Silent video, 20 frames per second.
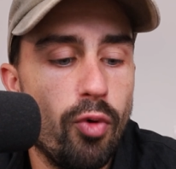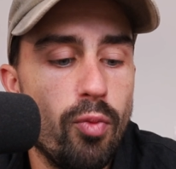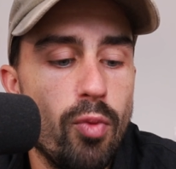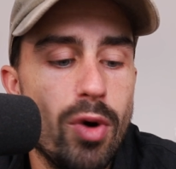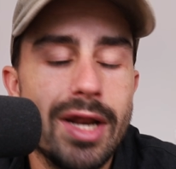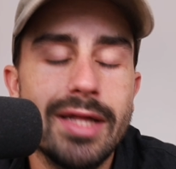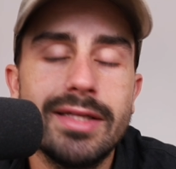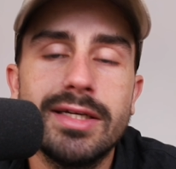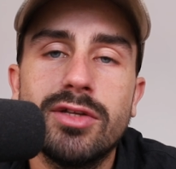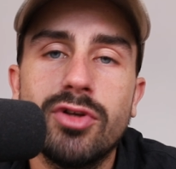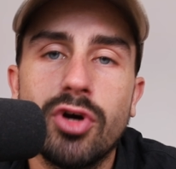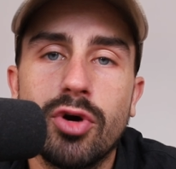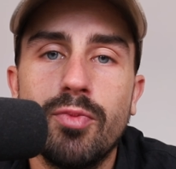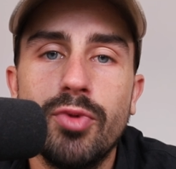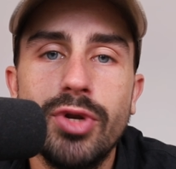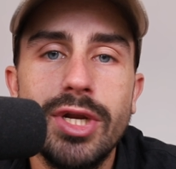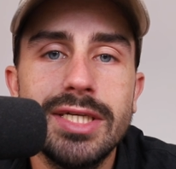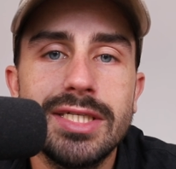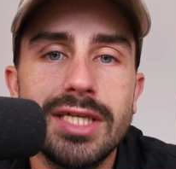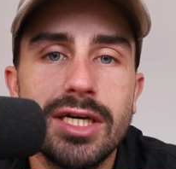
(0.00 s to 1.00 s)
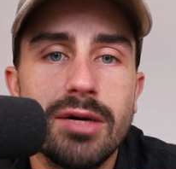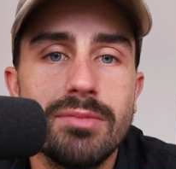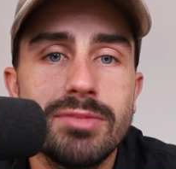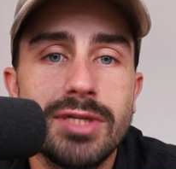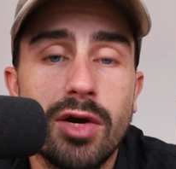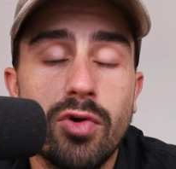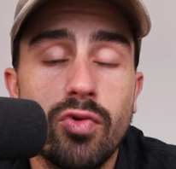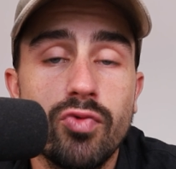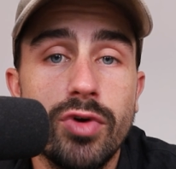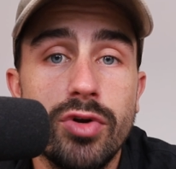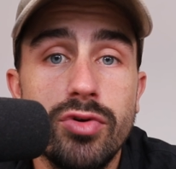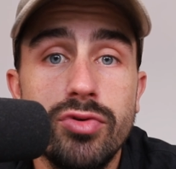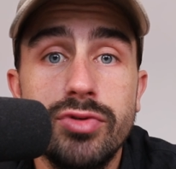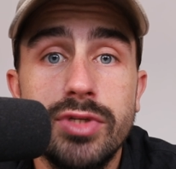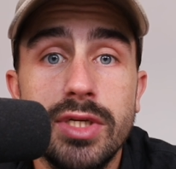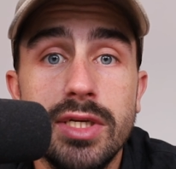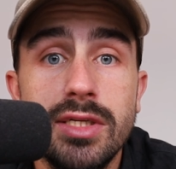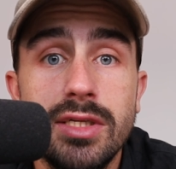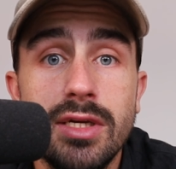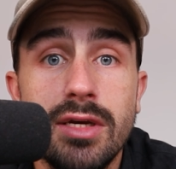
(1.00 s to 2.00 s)
Pour moi, la TikTok monnaie, c'est comme ça qu'on doit
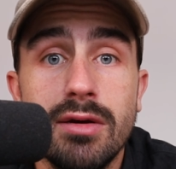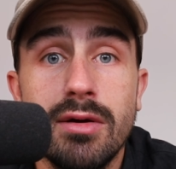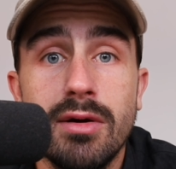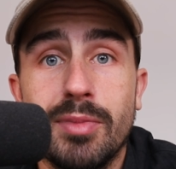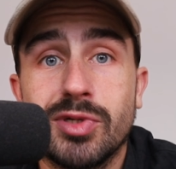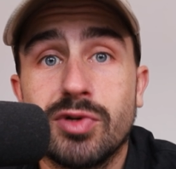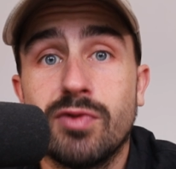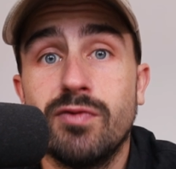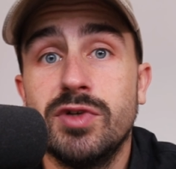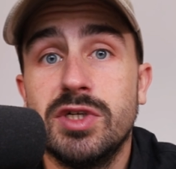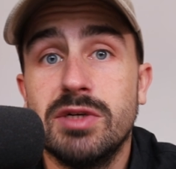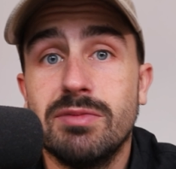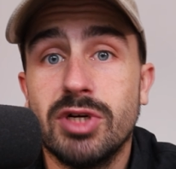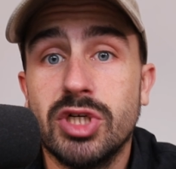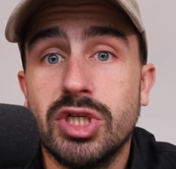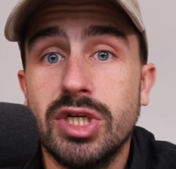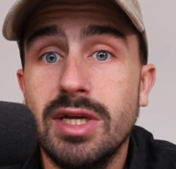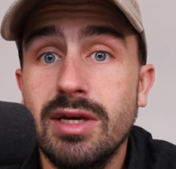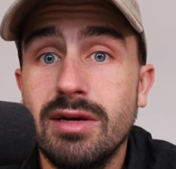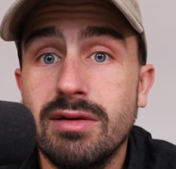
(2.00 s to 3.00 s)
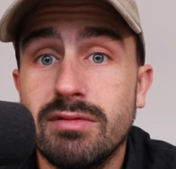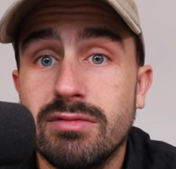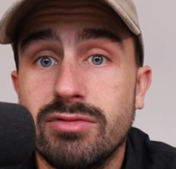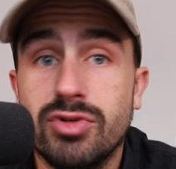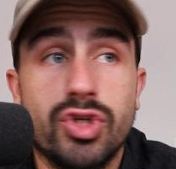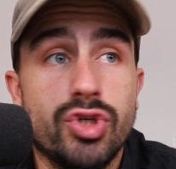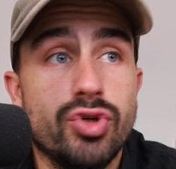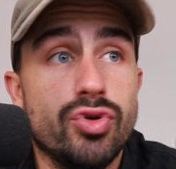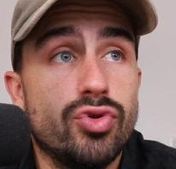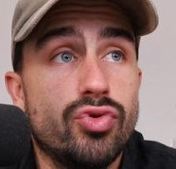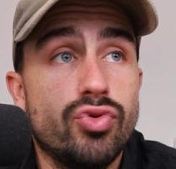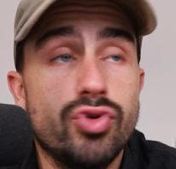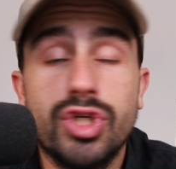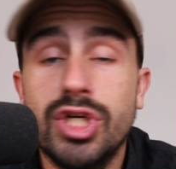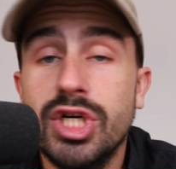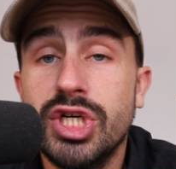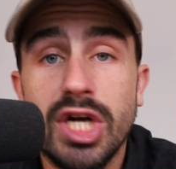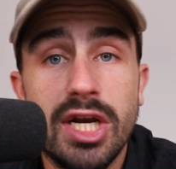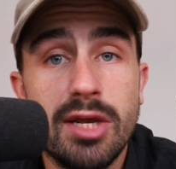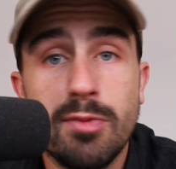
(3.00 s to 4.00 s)
l'utiliser. Parce que vous imaginez, je touche
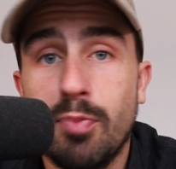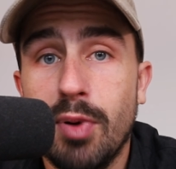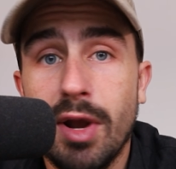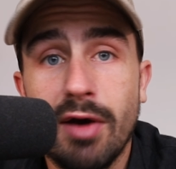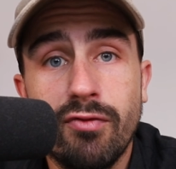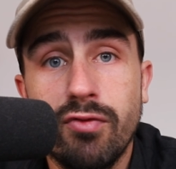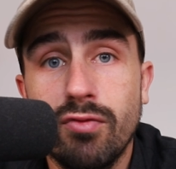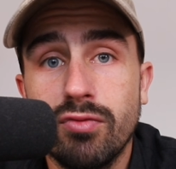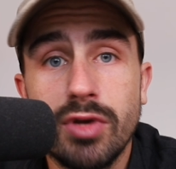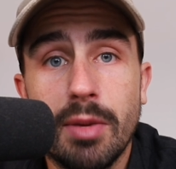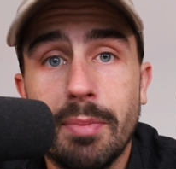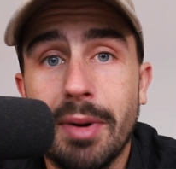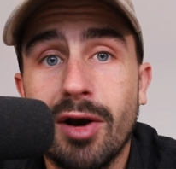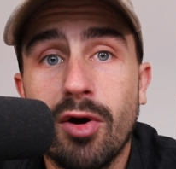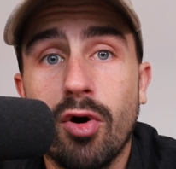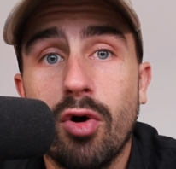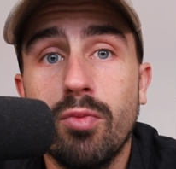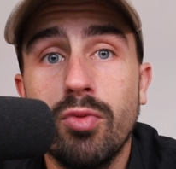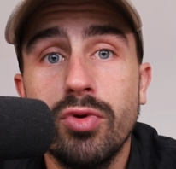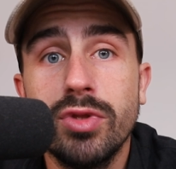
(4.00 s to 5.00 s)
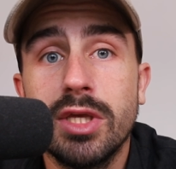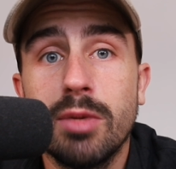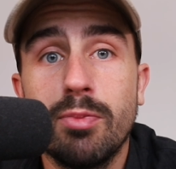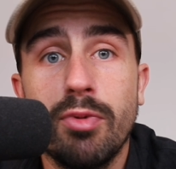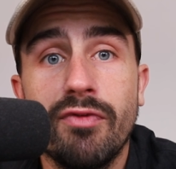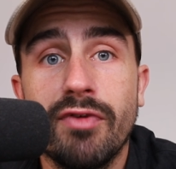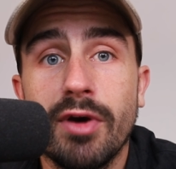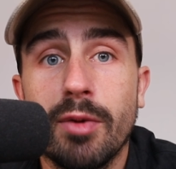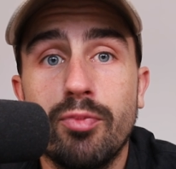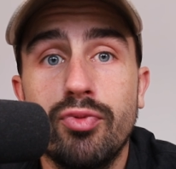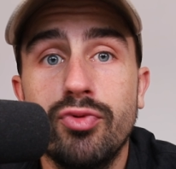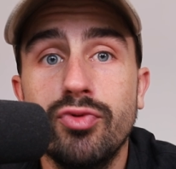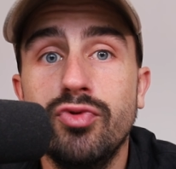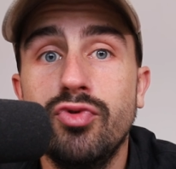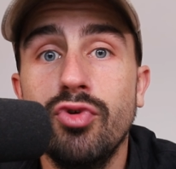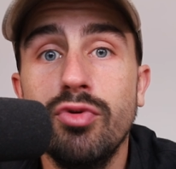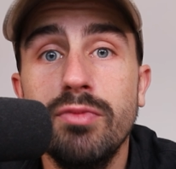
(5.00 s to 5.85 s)
déjà les plafonds. Il n'y a pas grand monde qui peut faire plus de